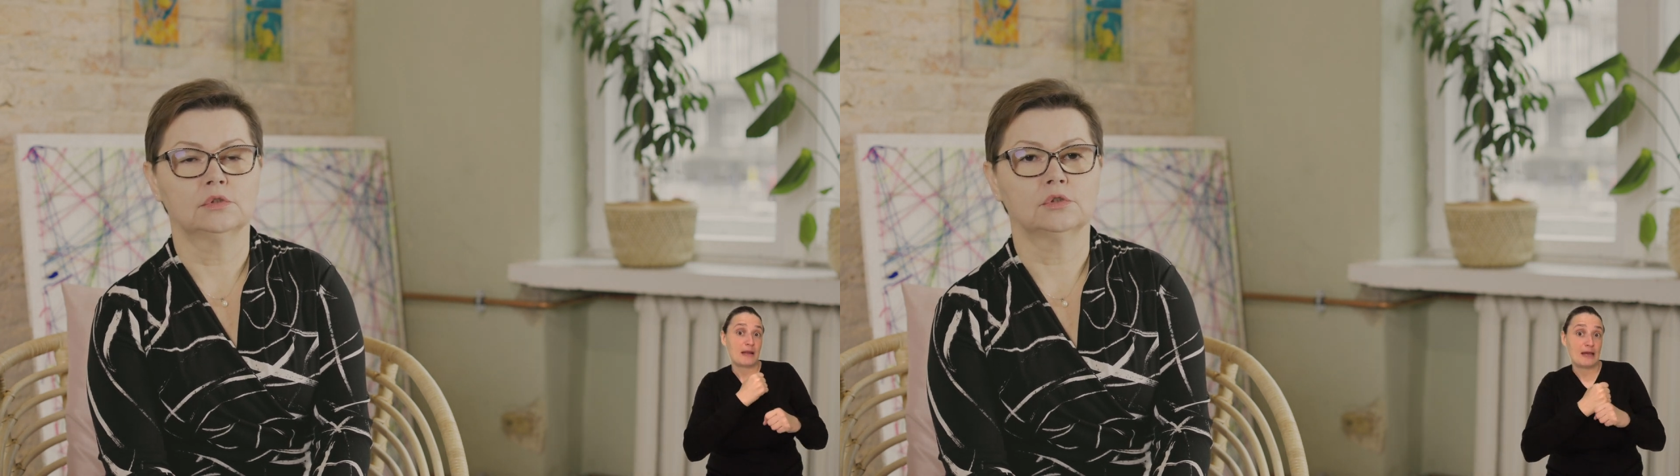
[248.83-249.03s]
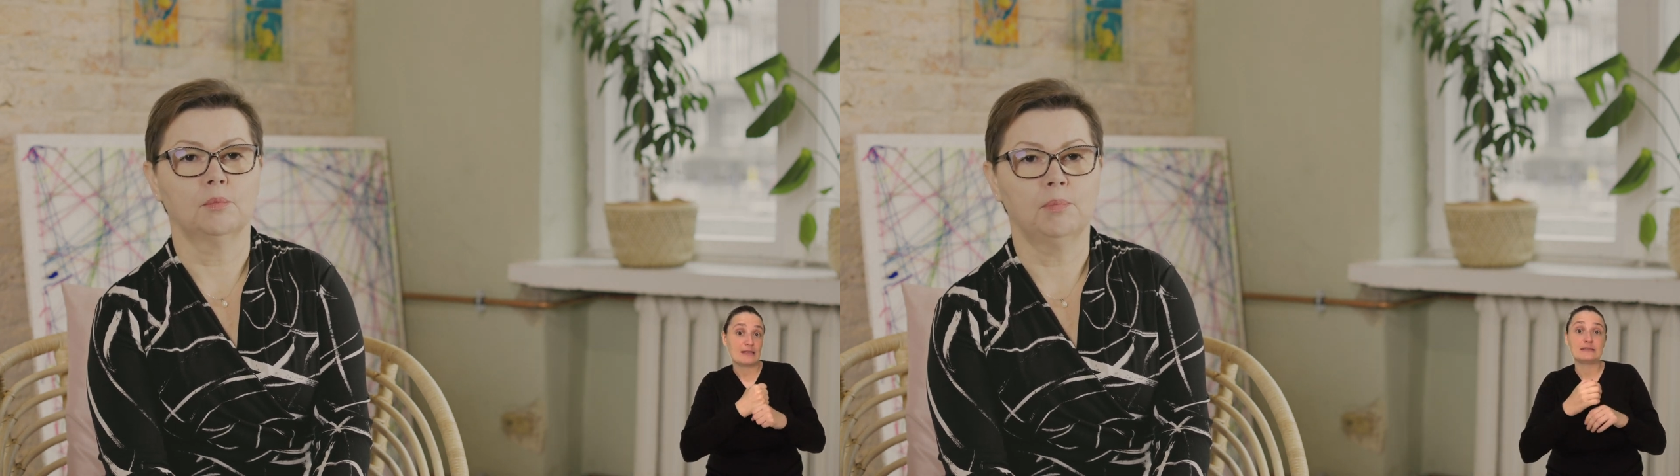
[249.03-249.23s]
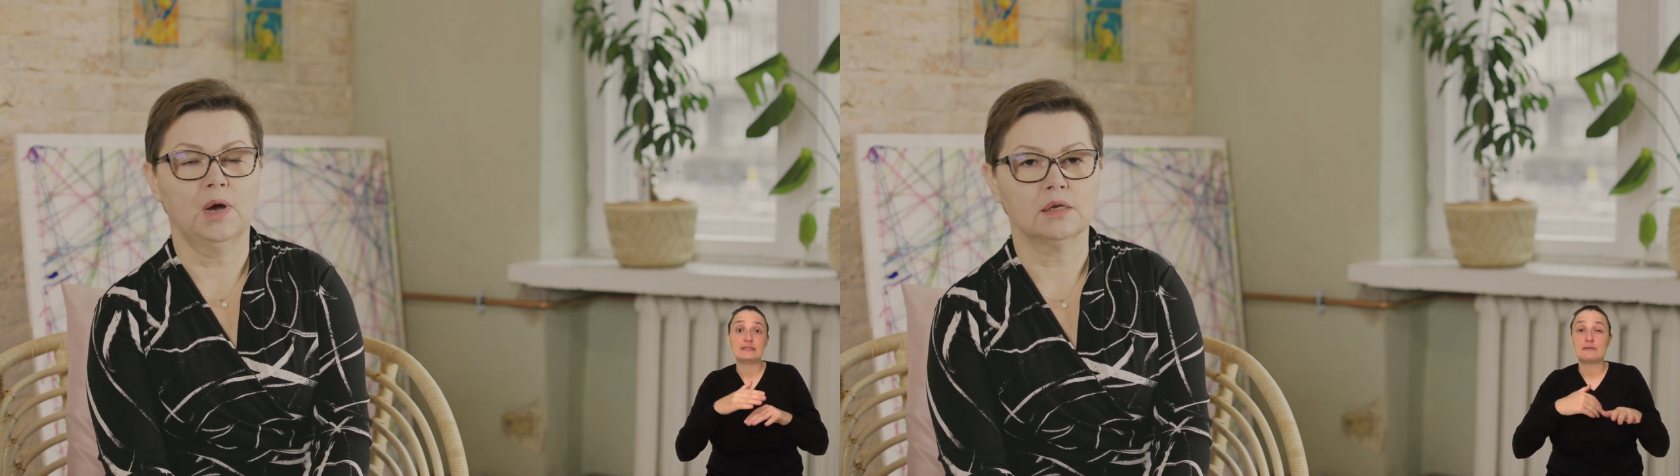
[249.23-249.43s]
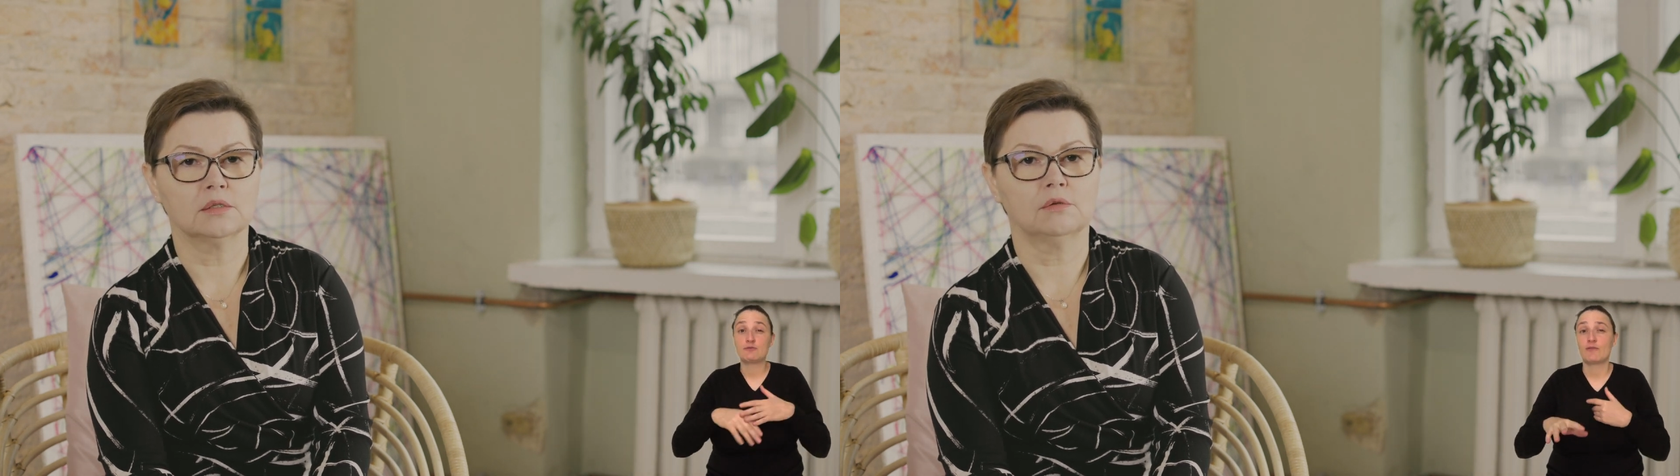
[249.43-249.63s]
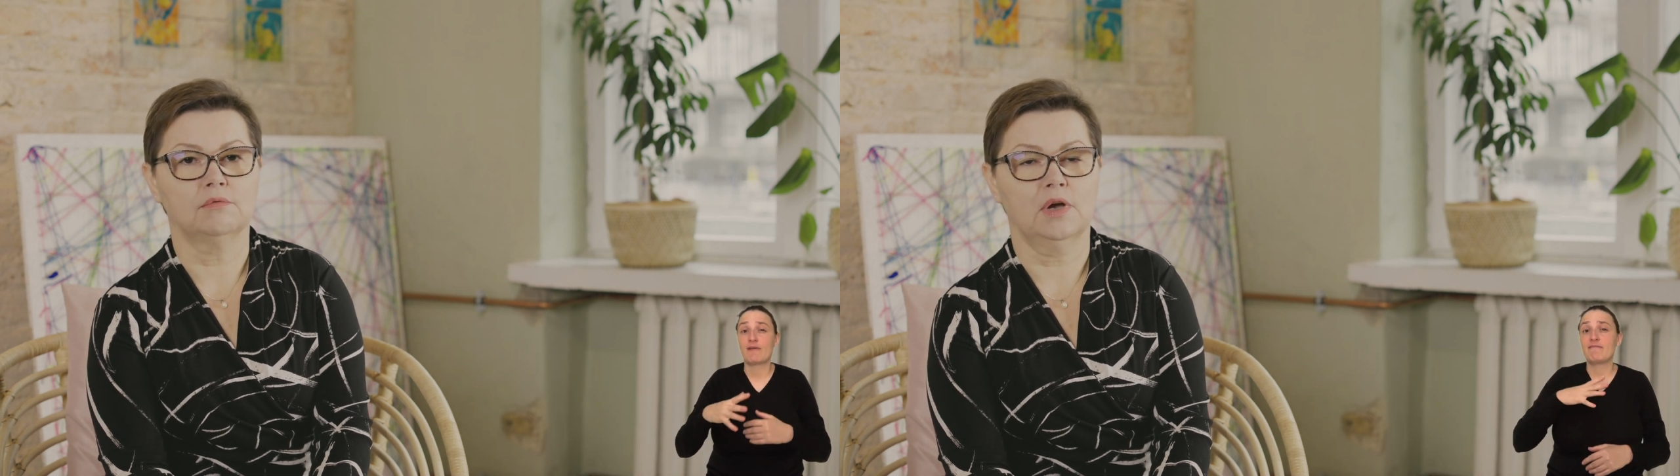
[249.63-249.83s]
to
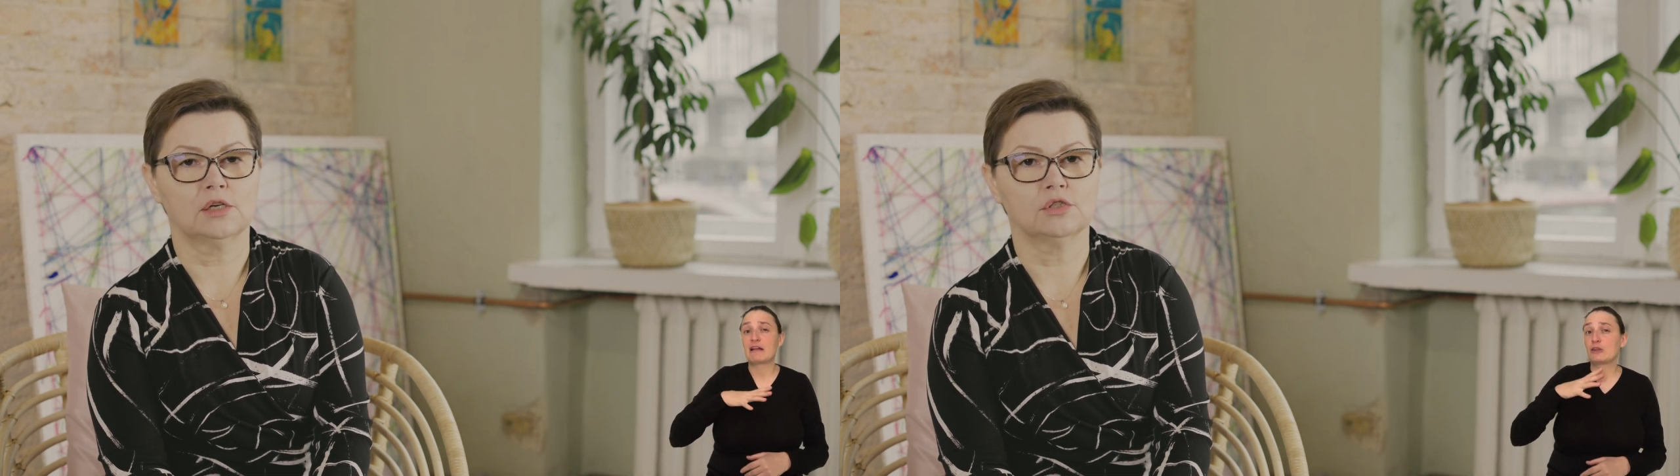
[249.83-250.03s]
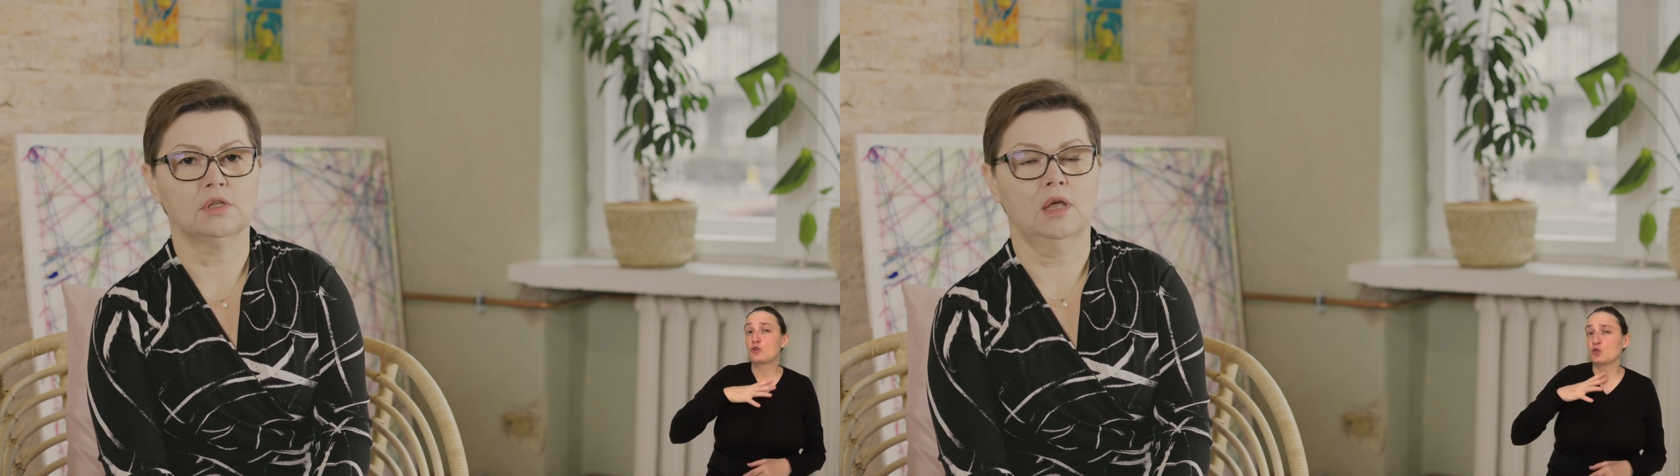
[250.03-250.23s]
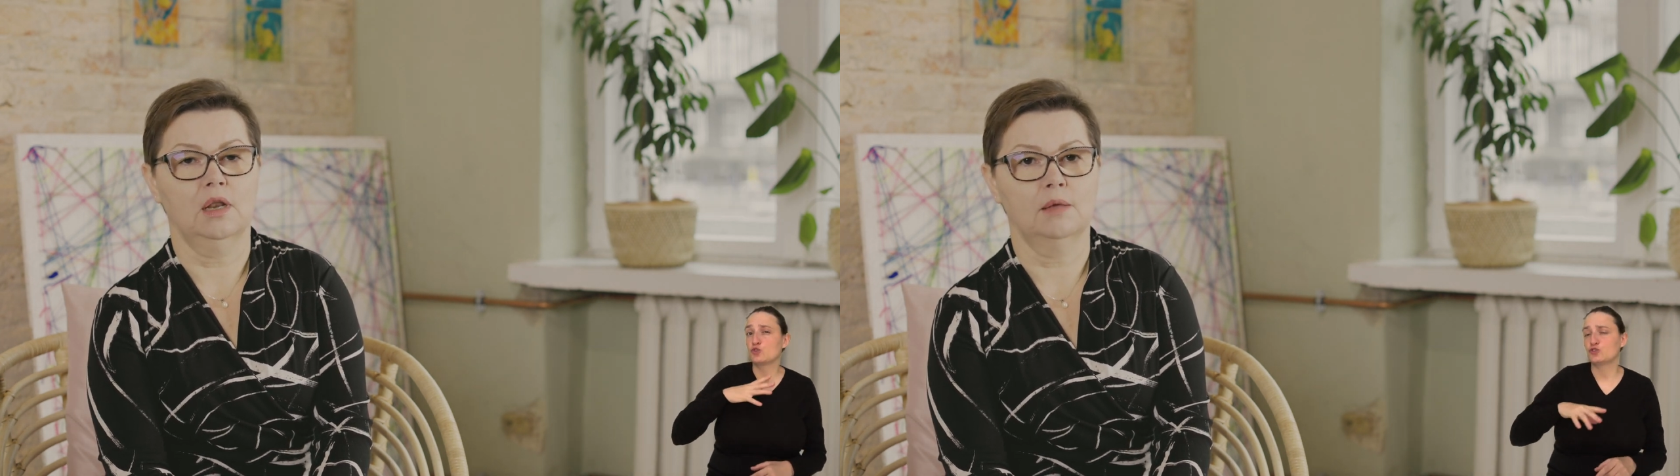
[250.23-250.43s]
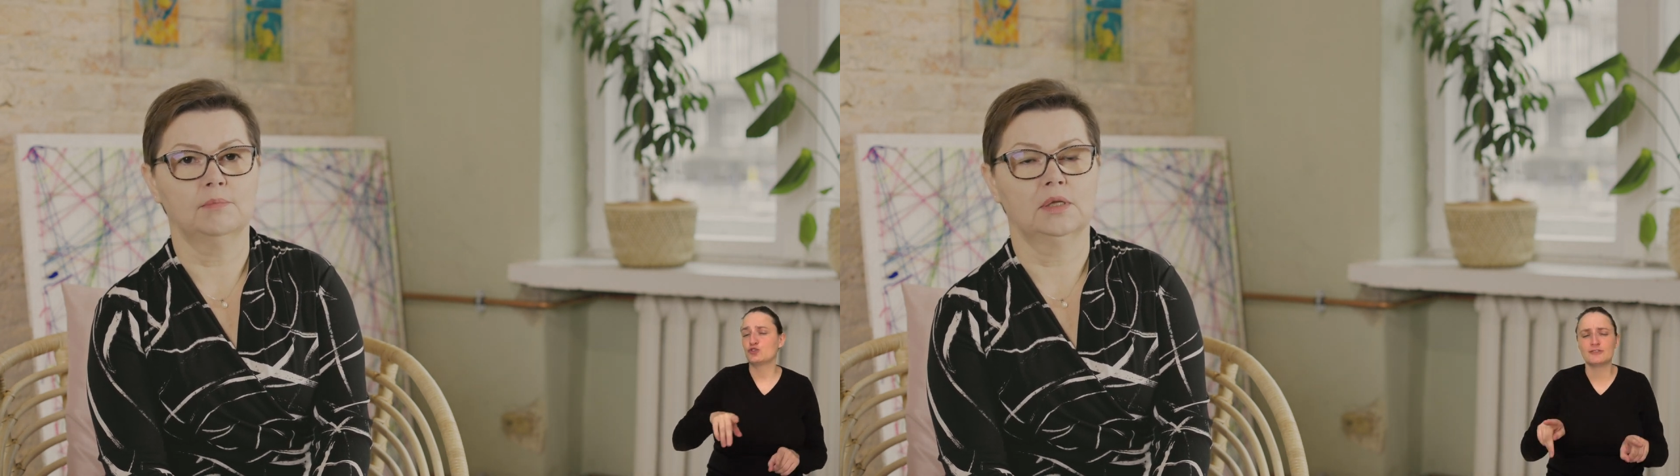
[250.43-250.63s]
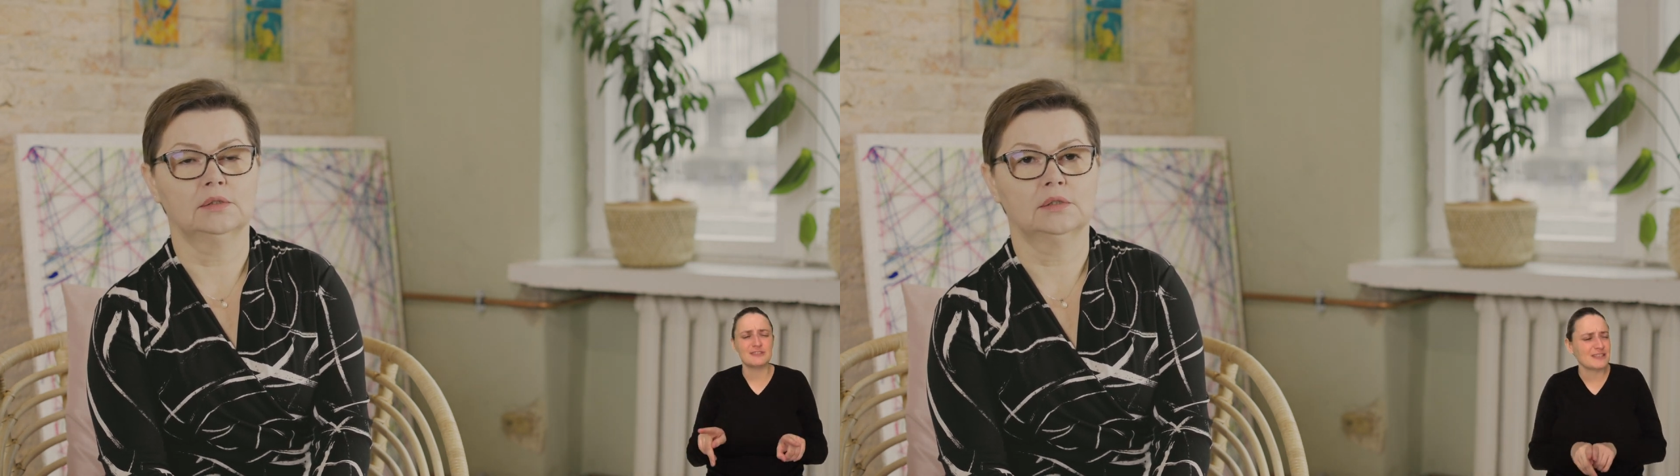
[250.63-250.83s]
bardzo ważny
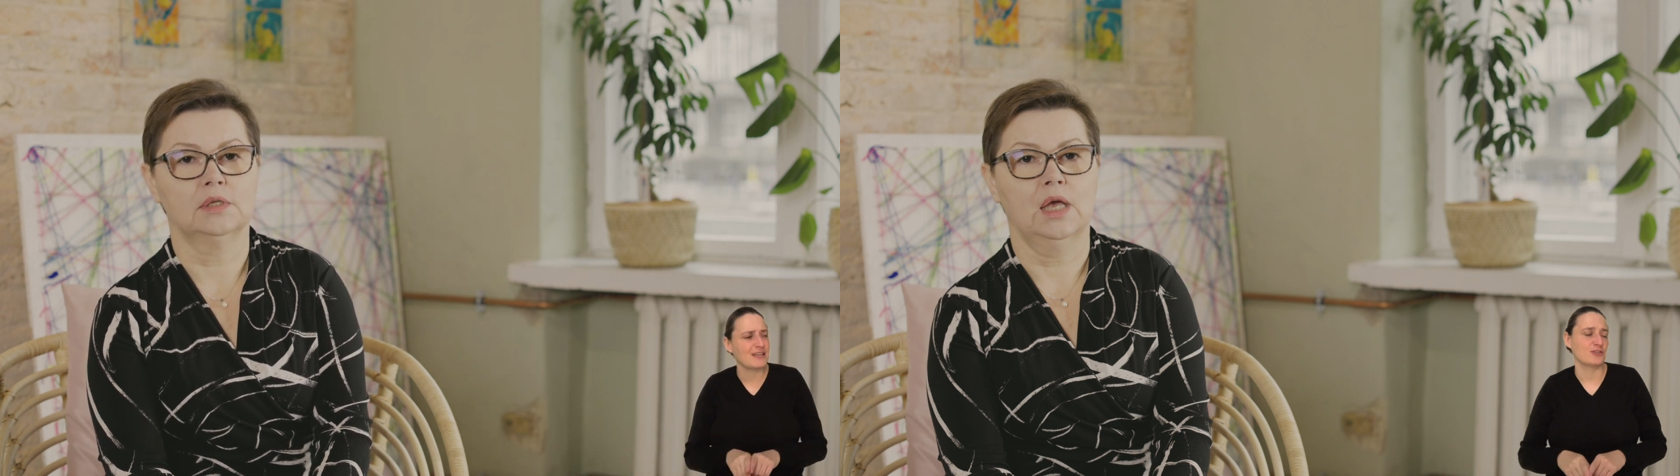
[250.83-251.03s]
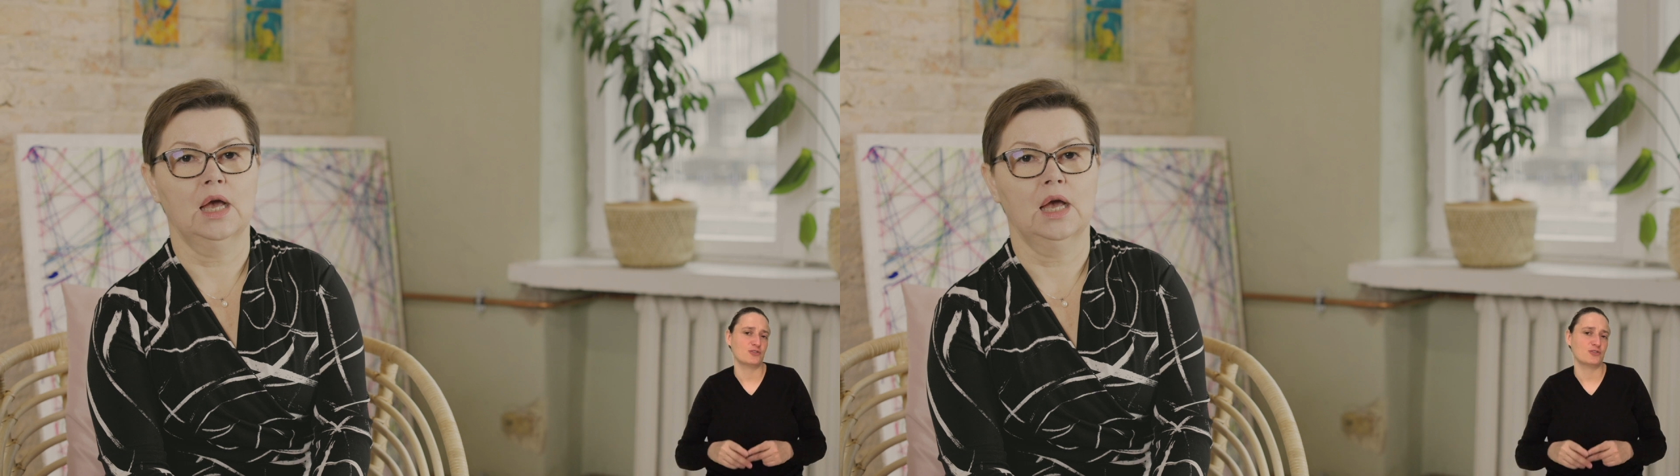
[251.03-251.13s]
element